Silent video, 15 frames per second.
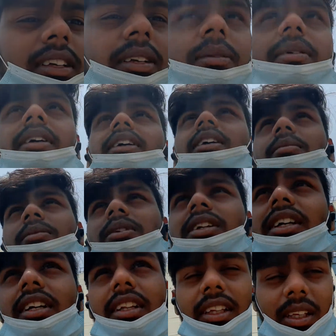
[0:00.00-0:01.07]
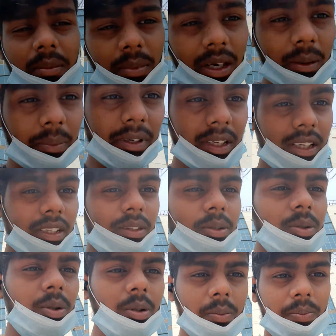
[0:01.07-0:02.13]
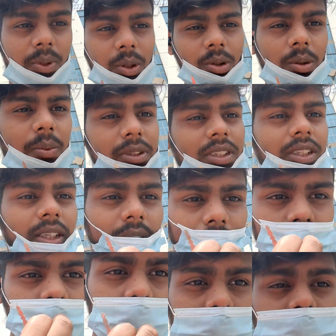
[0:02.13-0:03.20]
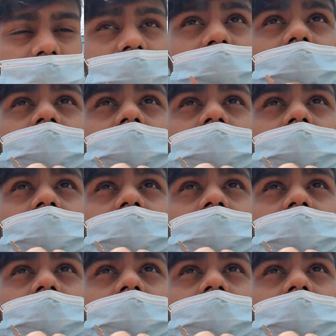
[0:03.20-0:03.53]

चलो भाई हम तो निकलते हैं बाप रे धूप धूप इतनी धूप हो रही